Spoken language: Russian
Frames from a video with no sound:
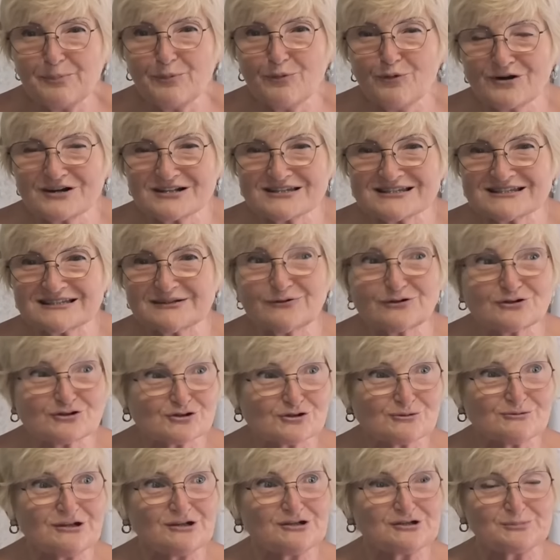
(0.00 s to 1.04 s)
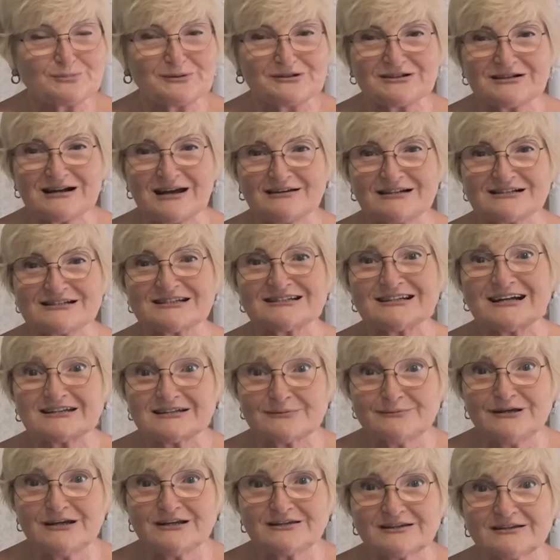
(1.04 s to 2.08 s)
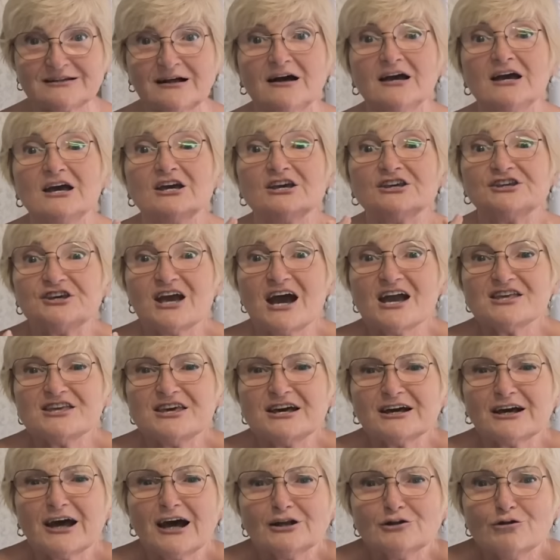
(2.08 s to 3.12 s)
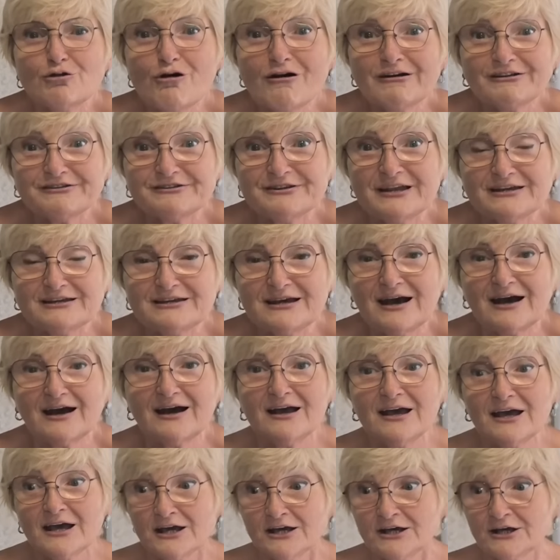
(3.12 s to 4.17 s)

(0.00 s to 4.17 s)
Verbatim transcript: порции, вот что мне еще понравилось, она отметила. Я не голодная.